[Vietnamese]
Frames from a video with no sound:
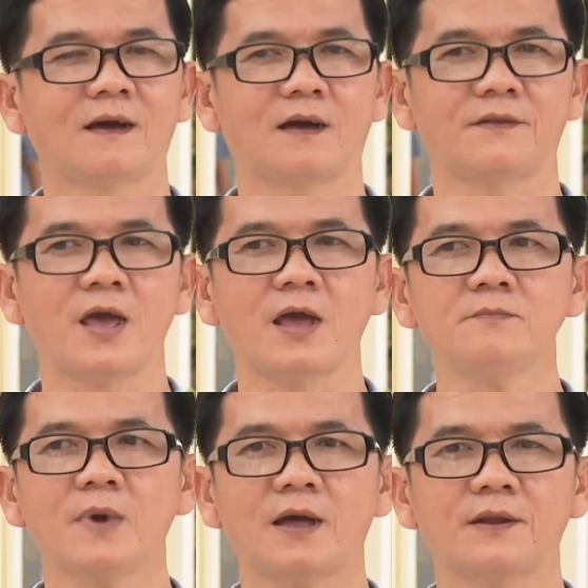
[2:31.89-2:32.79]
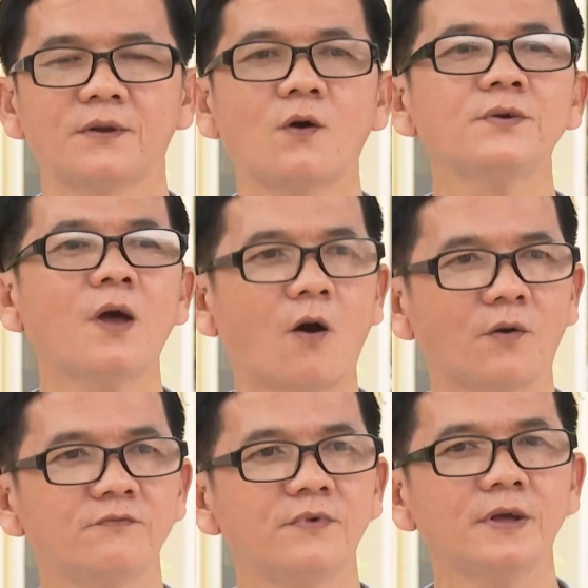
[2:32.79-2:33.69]
à, để mà đối
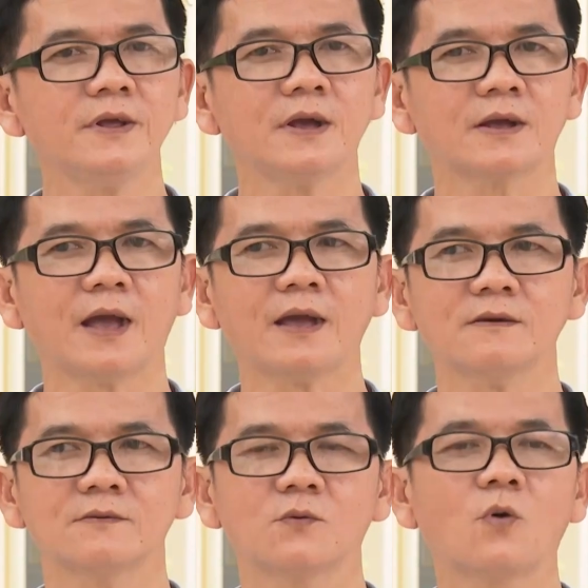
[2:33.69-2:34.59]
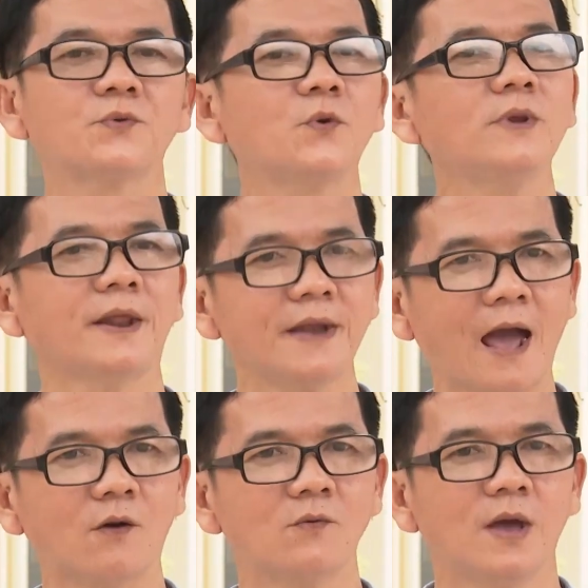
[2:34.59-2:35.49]
thoại với à, các cô chú lãnh
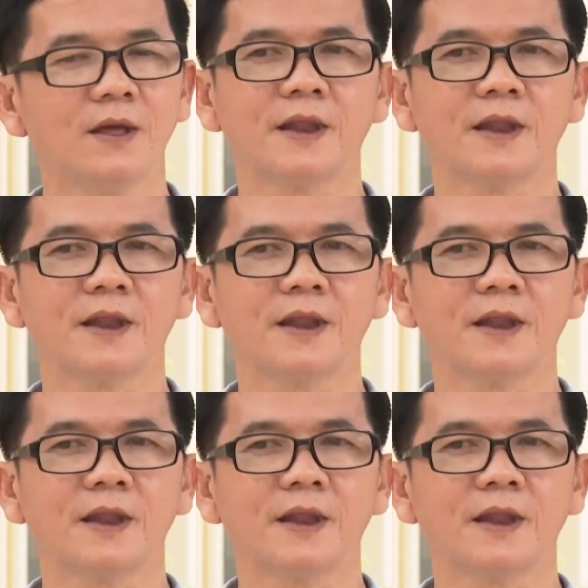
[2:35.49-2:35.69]
đạo,